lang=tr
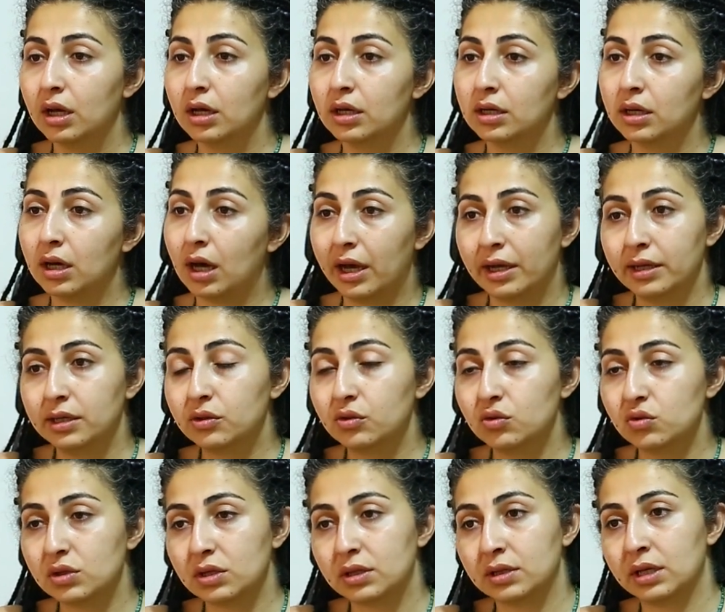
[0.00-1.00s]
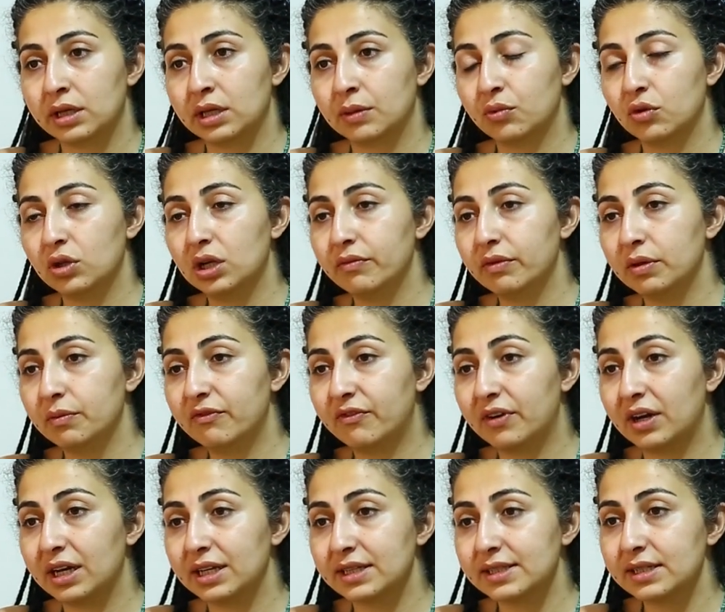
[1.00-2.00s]
Ee, aylık üzerinden yapıyorlar ve
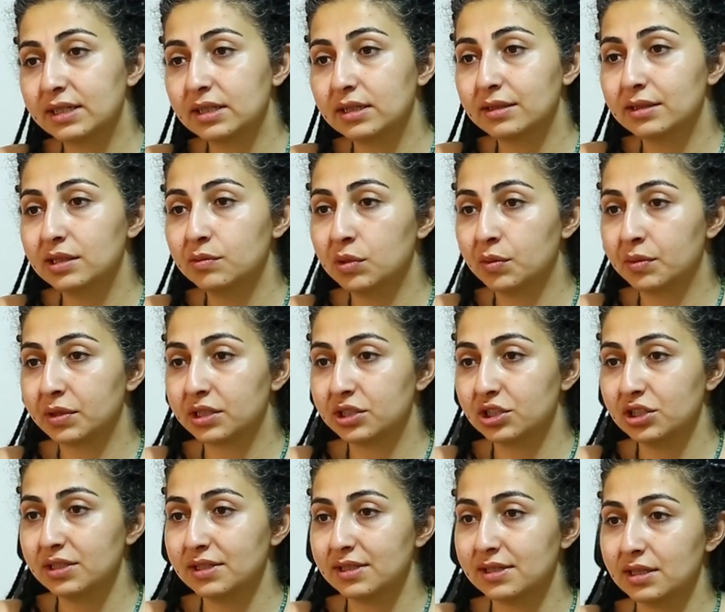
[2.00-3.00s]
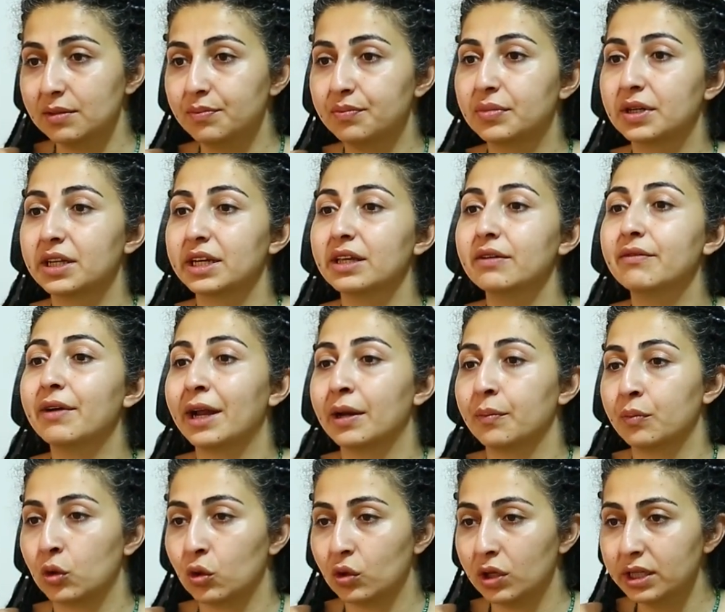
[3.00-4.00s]
faizi kırdırmamak için size parayı
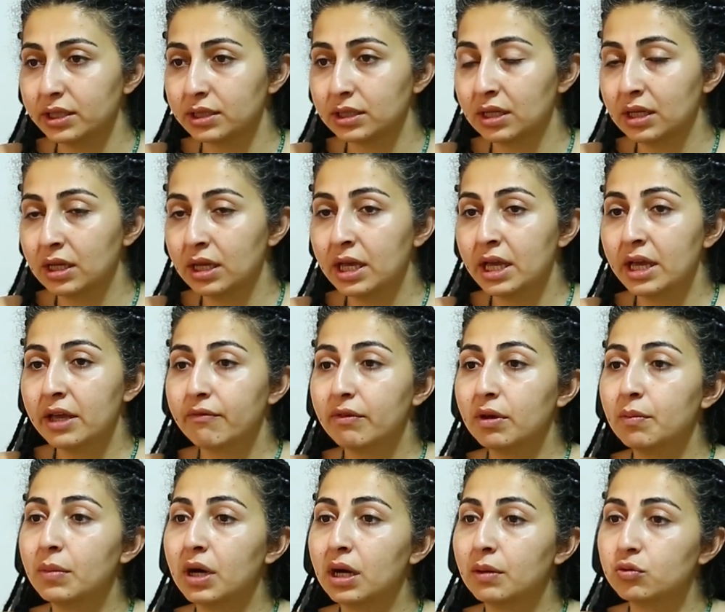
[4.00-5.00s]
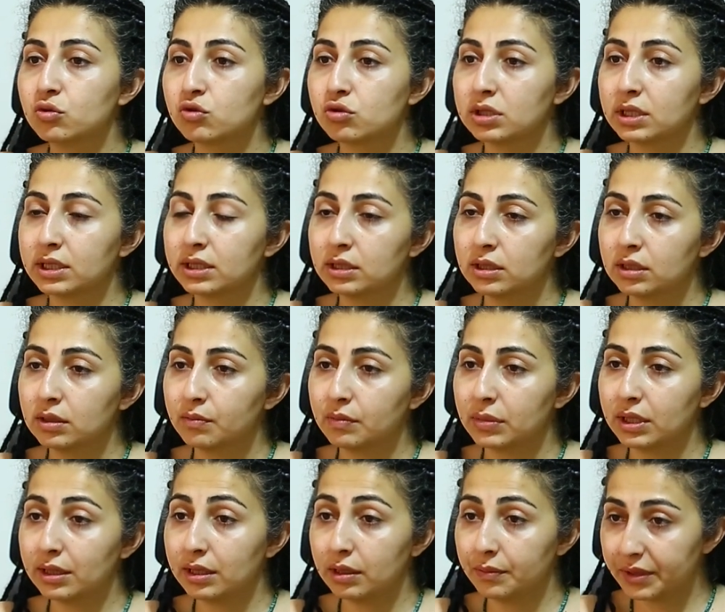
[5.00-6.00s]
vermiyorlar. Ve mahpusların
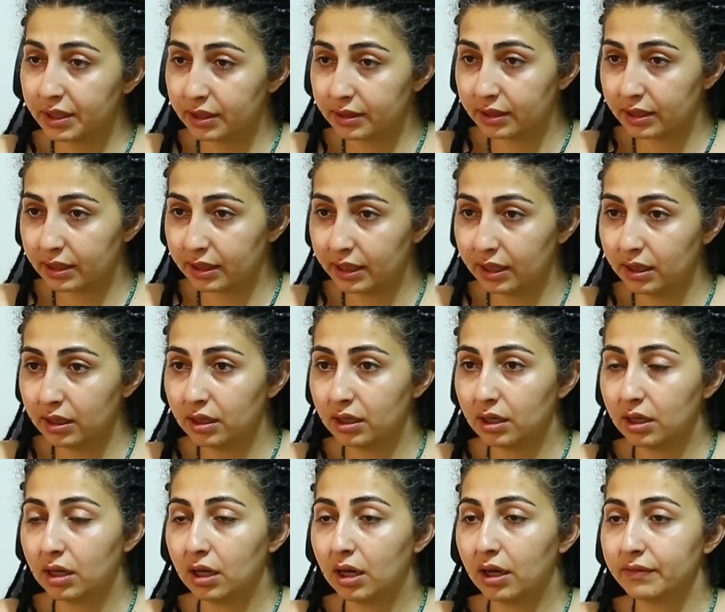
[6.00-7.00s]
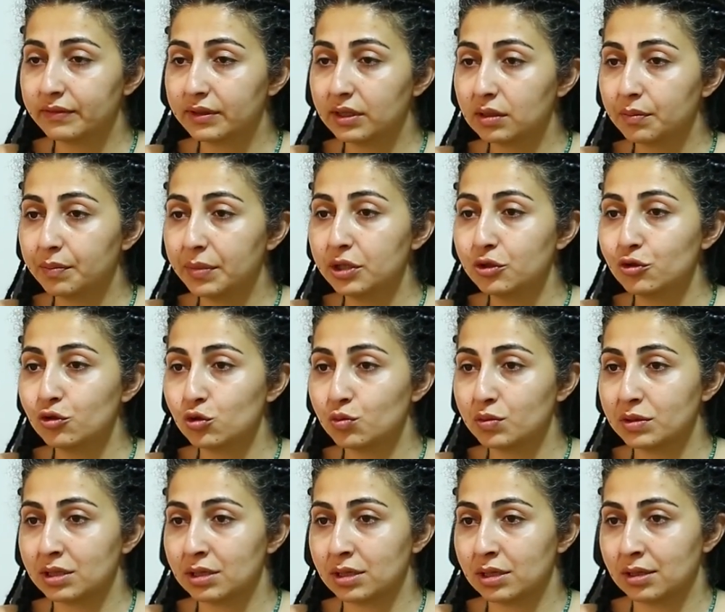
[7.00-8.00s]
bildiğim kadarıyla haftalık 500
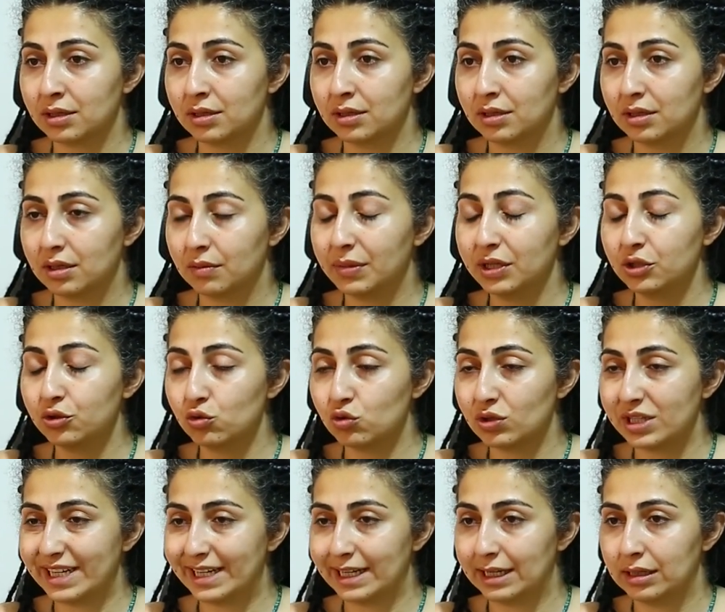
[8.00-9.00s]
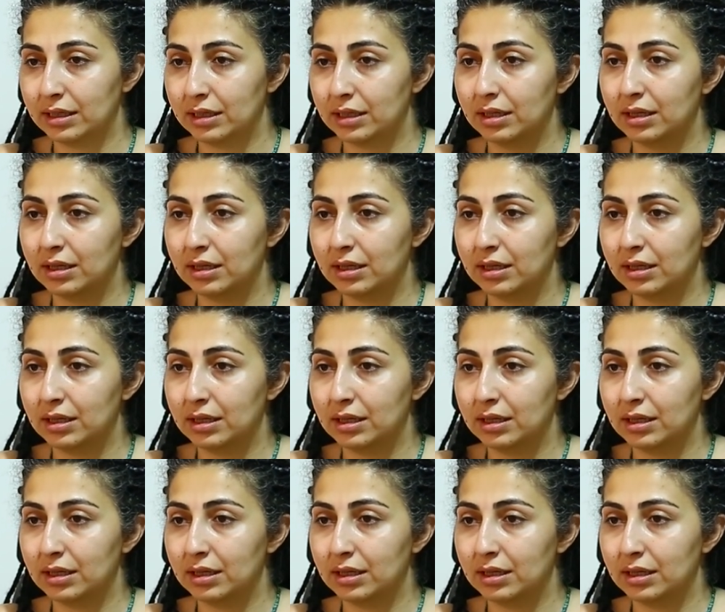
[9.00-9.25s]
bin lira, 500 lira